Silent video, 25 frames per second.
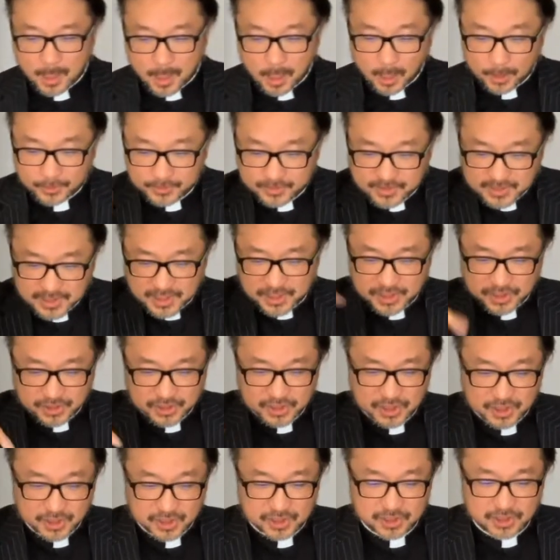而这个
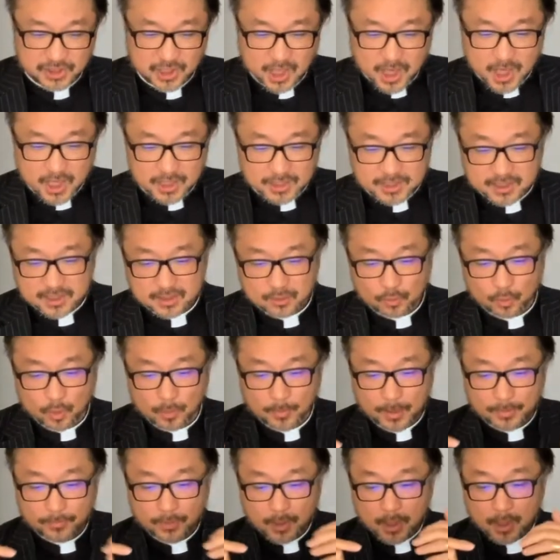信息是我
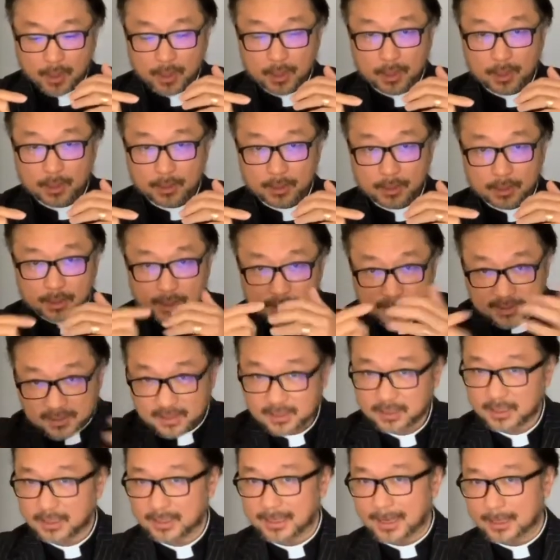们一
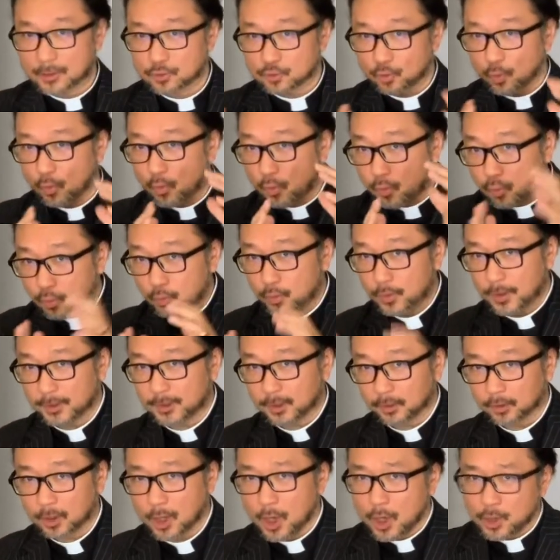直以来所忽略
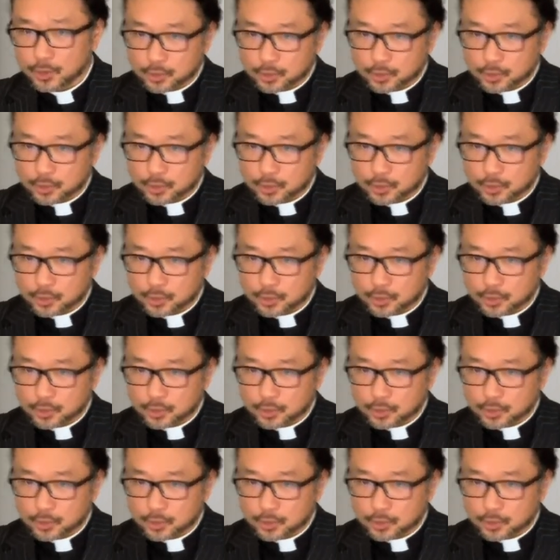掉的。